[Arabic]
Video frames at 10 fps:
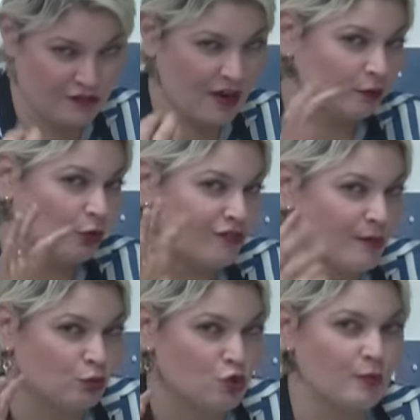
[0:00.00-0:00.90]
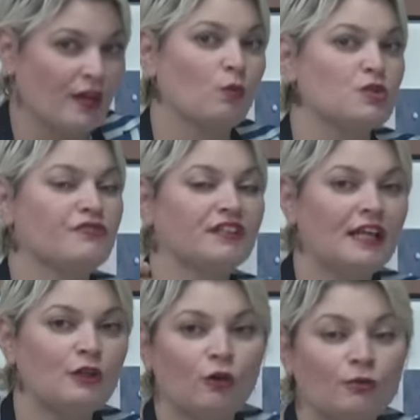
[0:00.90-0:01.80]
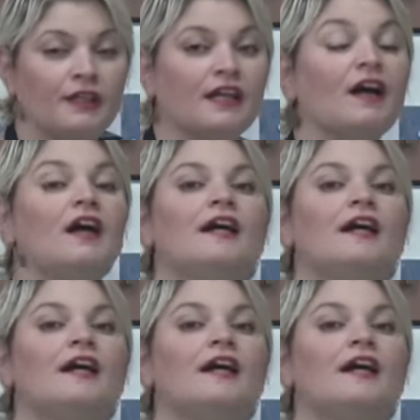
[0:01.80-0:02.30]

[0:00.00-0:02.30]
فعلا فهمتوا شويه وصفتنا اليوم هي